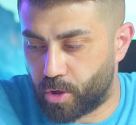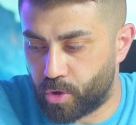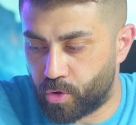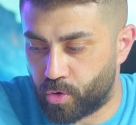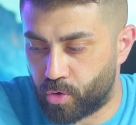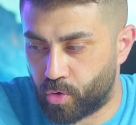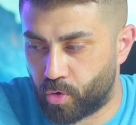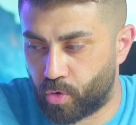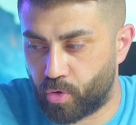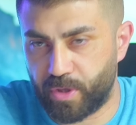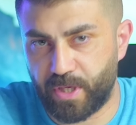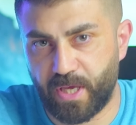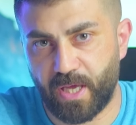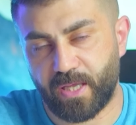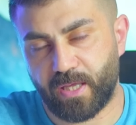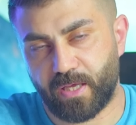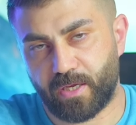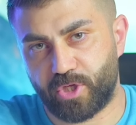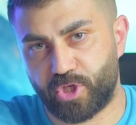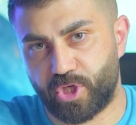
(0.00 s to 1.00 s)
انه يا
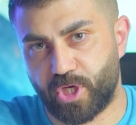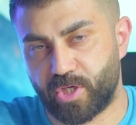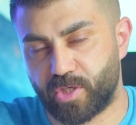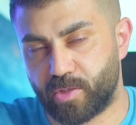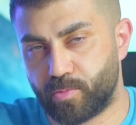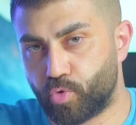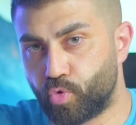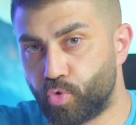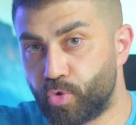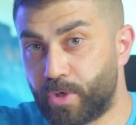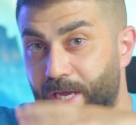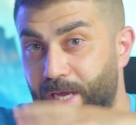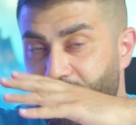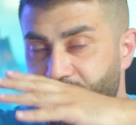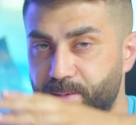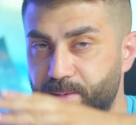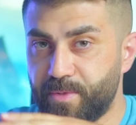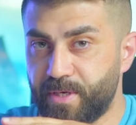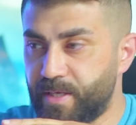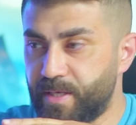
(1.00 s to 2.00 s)
كرت الشاشه بيكون
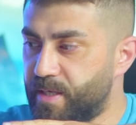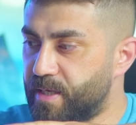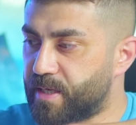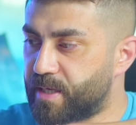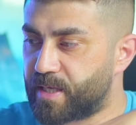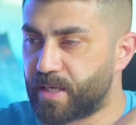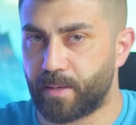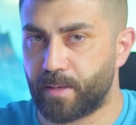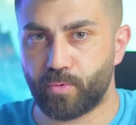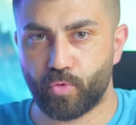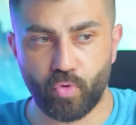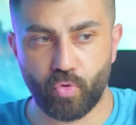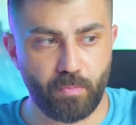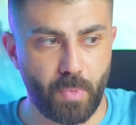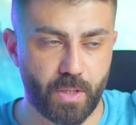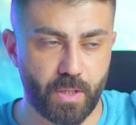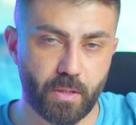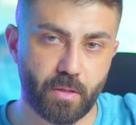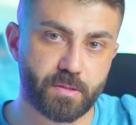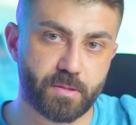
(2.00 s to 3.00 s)
اعلى من هيك يا بيكون
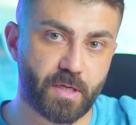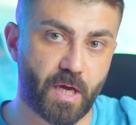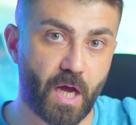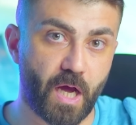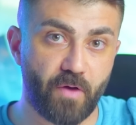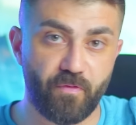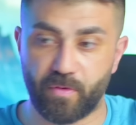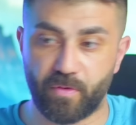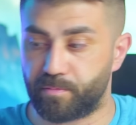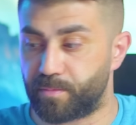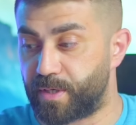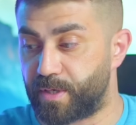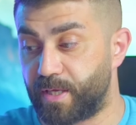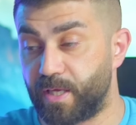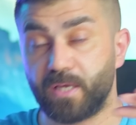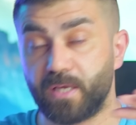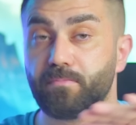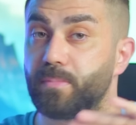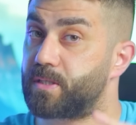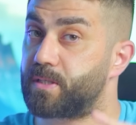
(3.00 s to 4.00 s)
بعض القطع اخفض من
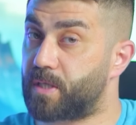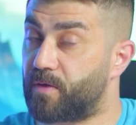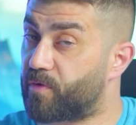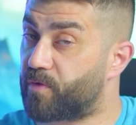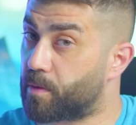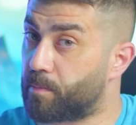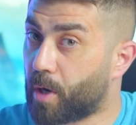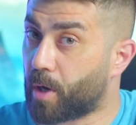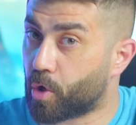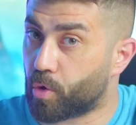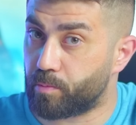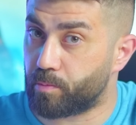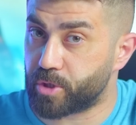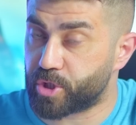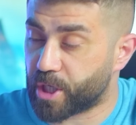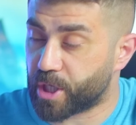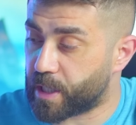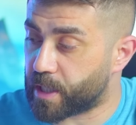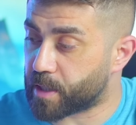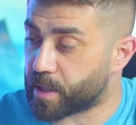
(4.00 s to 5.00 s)
هيك بتفق معكم
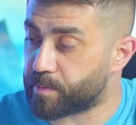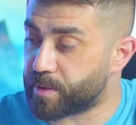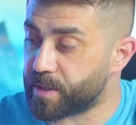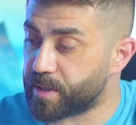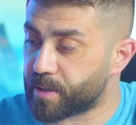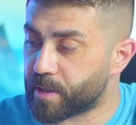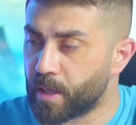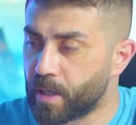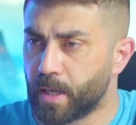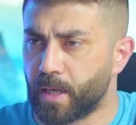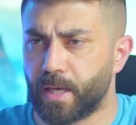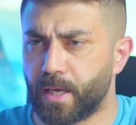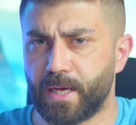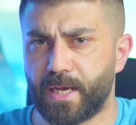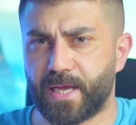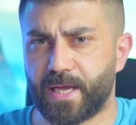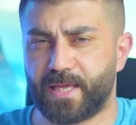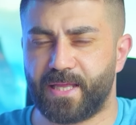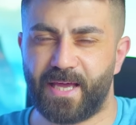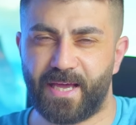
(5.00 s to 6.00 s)
بشكل كبير
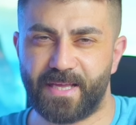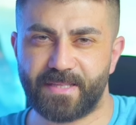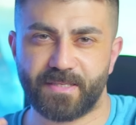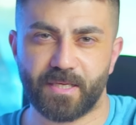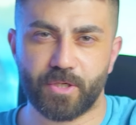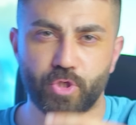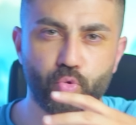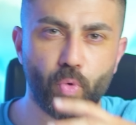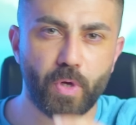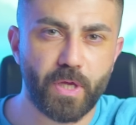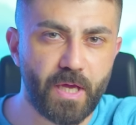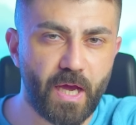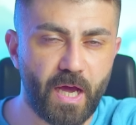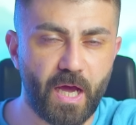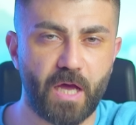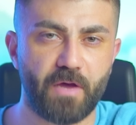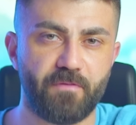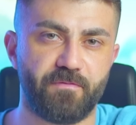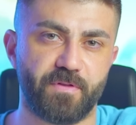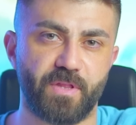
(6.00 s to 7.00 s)
لكن حتى شوي
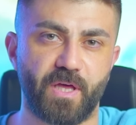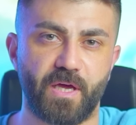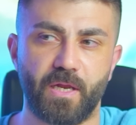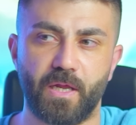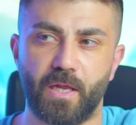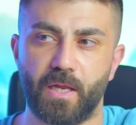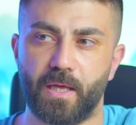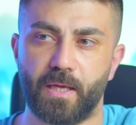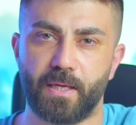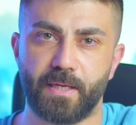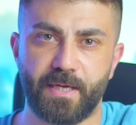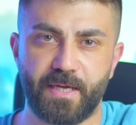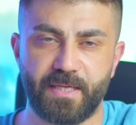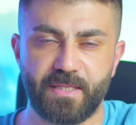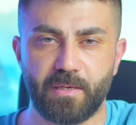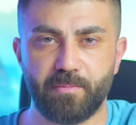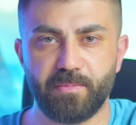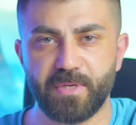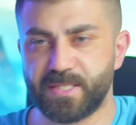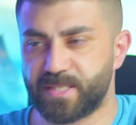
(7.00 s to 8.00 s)
احافظ على
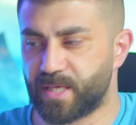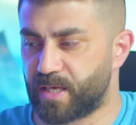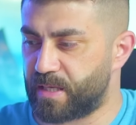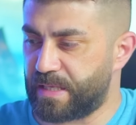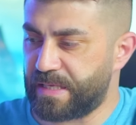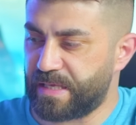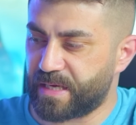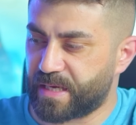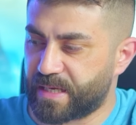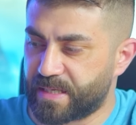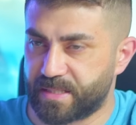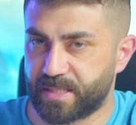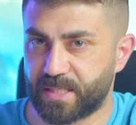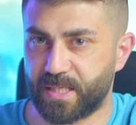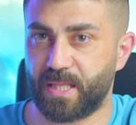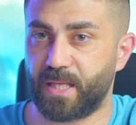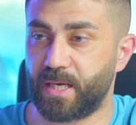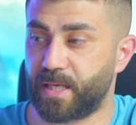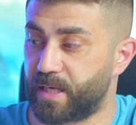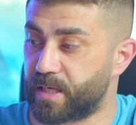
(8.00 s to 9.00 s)
يعني الميزانيه اخترت
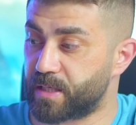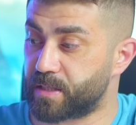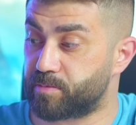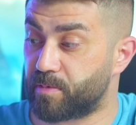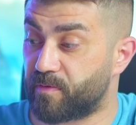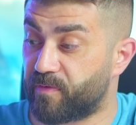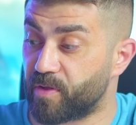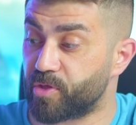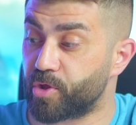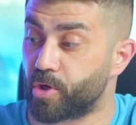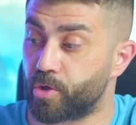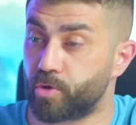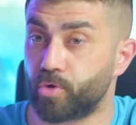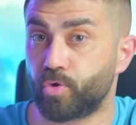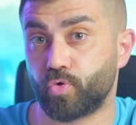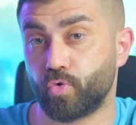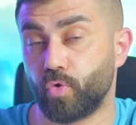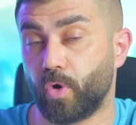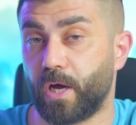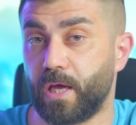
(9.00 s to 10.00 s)
هذا الكرت بفضل انه
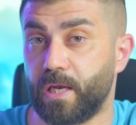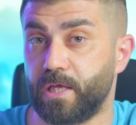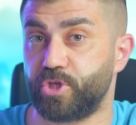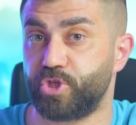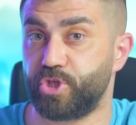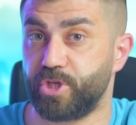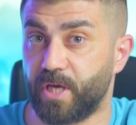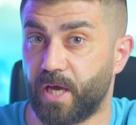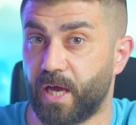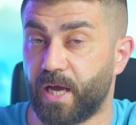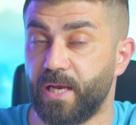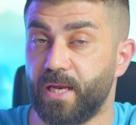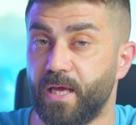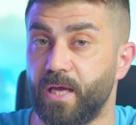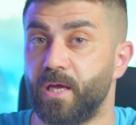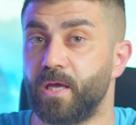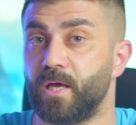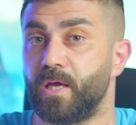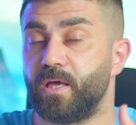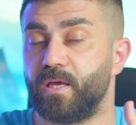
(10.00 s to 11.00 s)
نروح على شيء
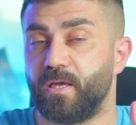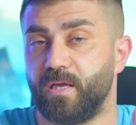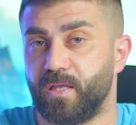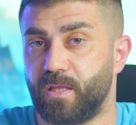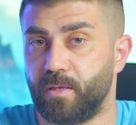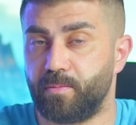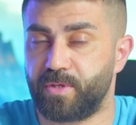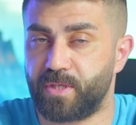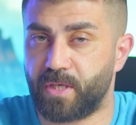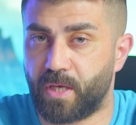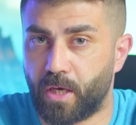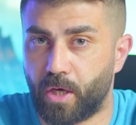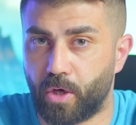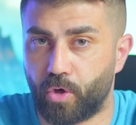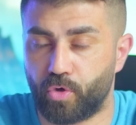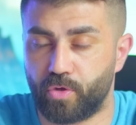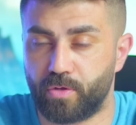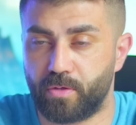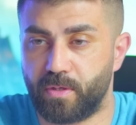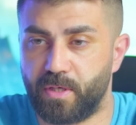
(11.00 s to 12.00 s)
اعلى اذا بدنا
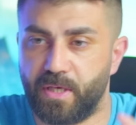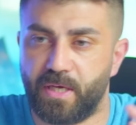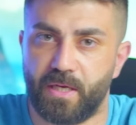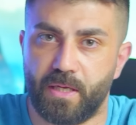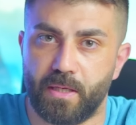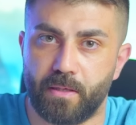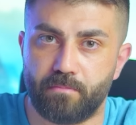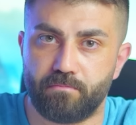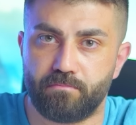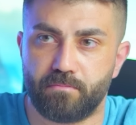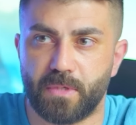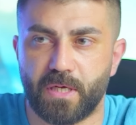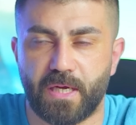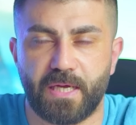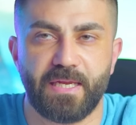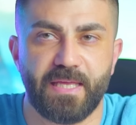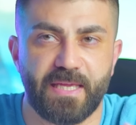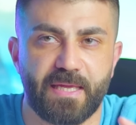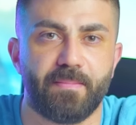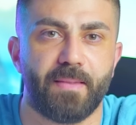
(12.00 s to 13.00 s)
ناخذ يعني
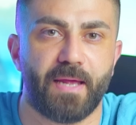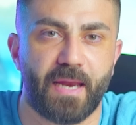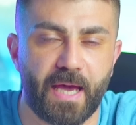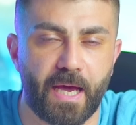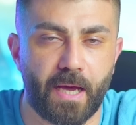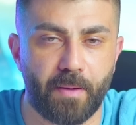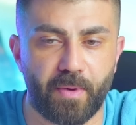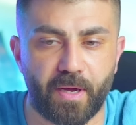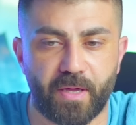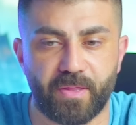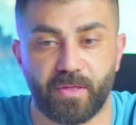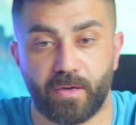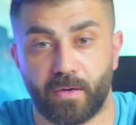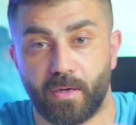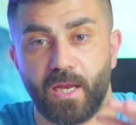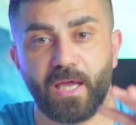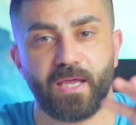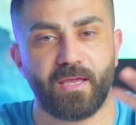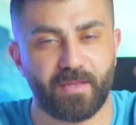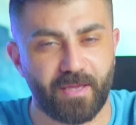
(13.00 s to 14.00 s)
خلينا نحكي بالالعاب
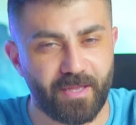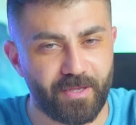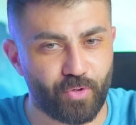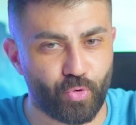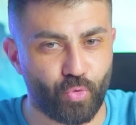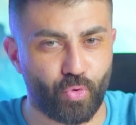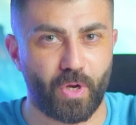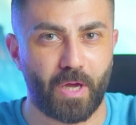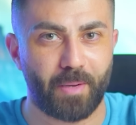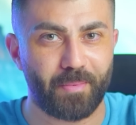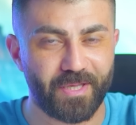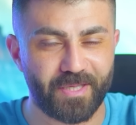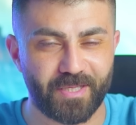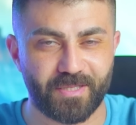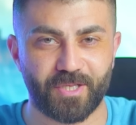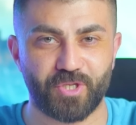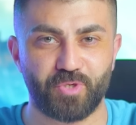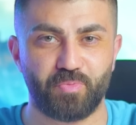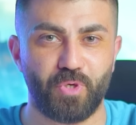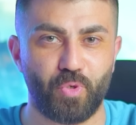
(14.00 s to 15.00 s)
اكثر لكن خلينا نروح عمليه
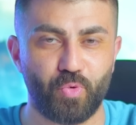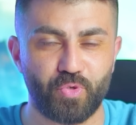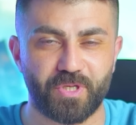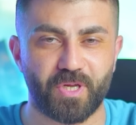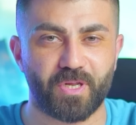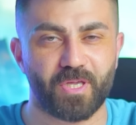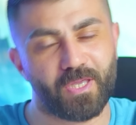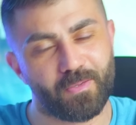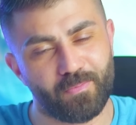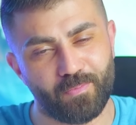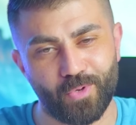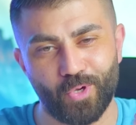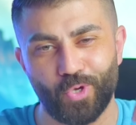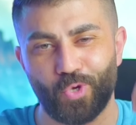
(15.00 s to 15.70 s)
التجميع والتركيب